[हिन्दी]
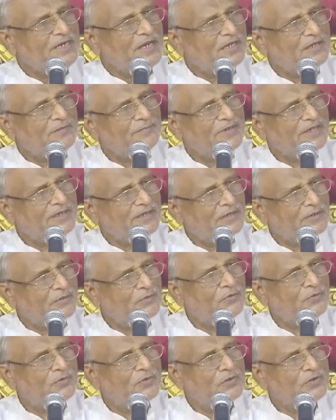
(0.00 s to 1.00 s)
बिना कपड़े
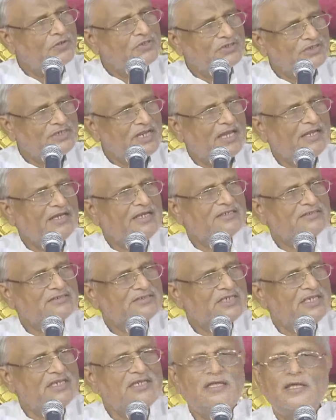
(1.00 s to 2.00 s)
करो डायरेक्ट
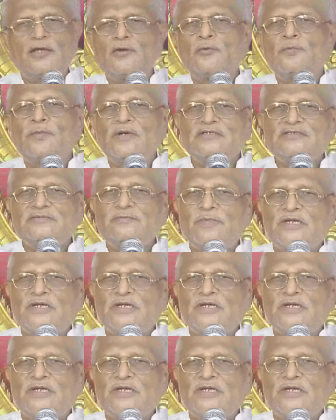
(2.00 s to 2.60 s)
स्किन के ऊपर